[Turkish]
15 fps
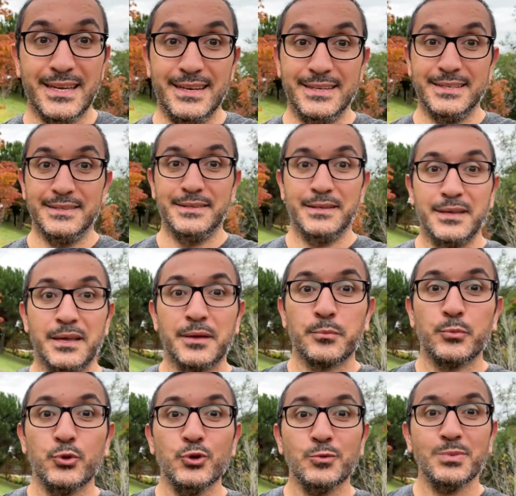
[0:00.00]
gelirin
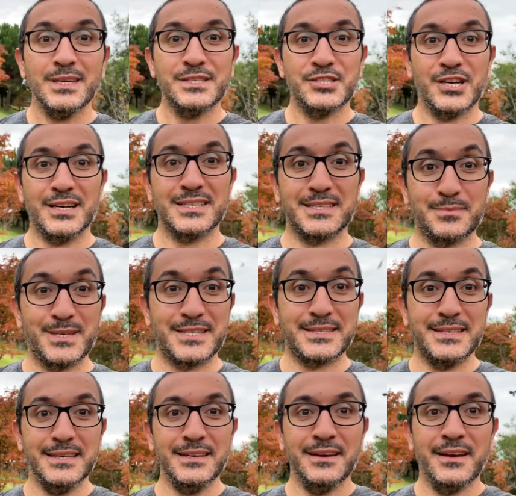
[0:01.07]
büyük bir
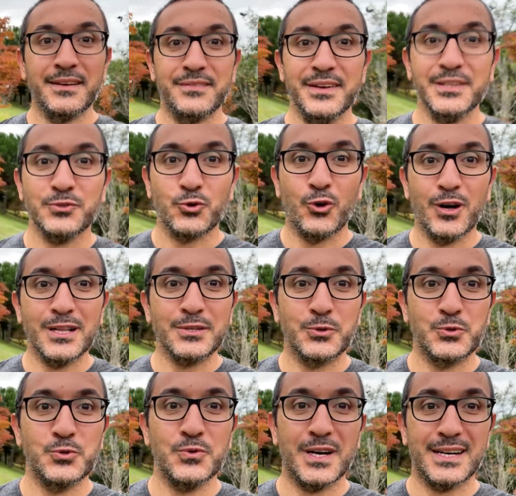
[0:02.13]
cazibesi ve doğal
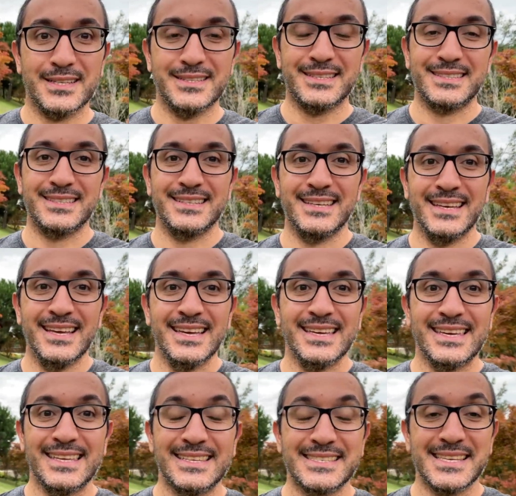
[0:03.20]
gücü vardır.
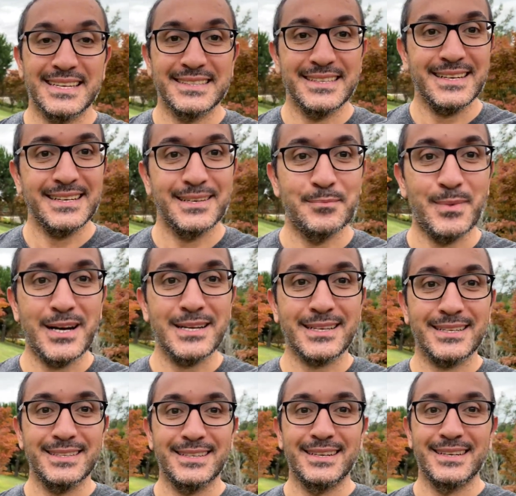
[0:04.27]
İnsanlarla
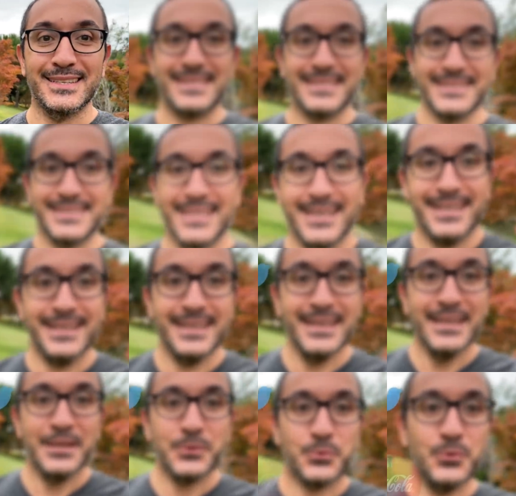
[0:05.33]
markalar arasında
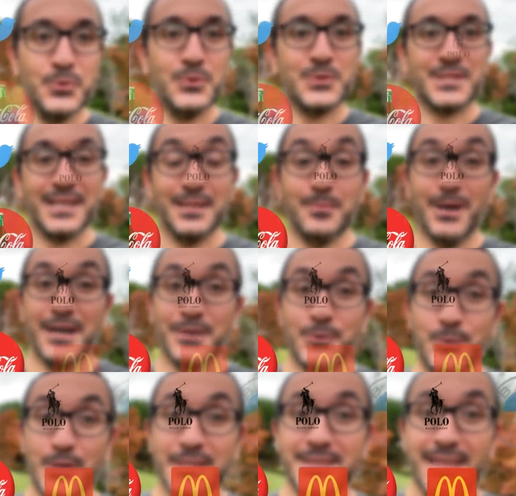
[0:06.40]
duygusal bağ
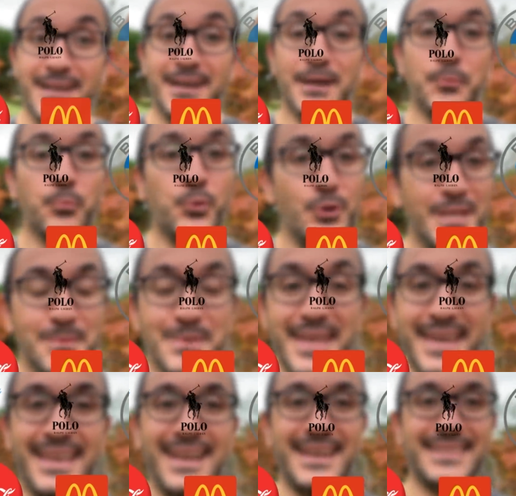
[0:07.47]
kuran da bu
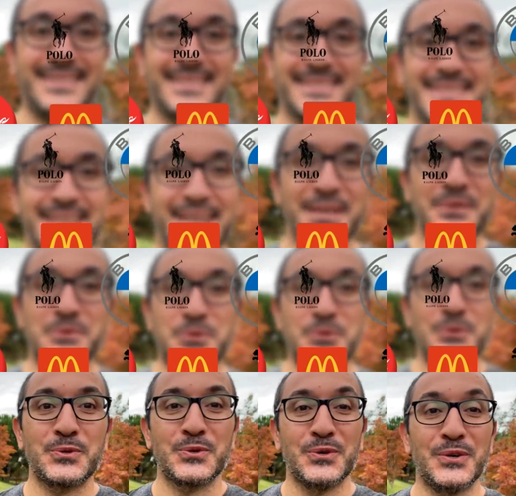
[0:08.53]
imgelerdir.
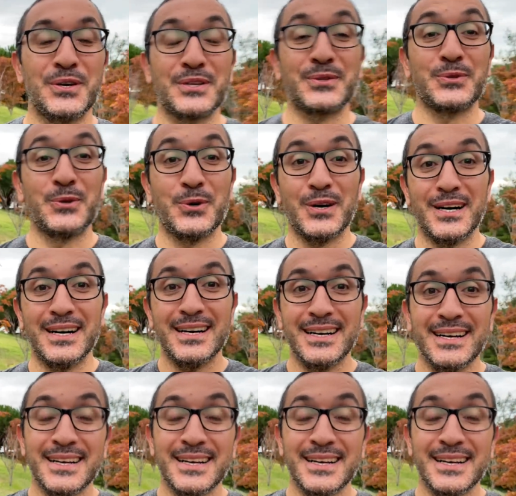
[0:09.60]
Çünkü doğa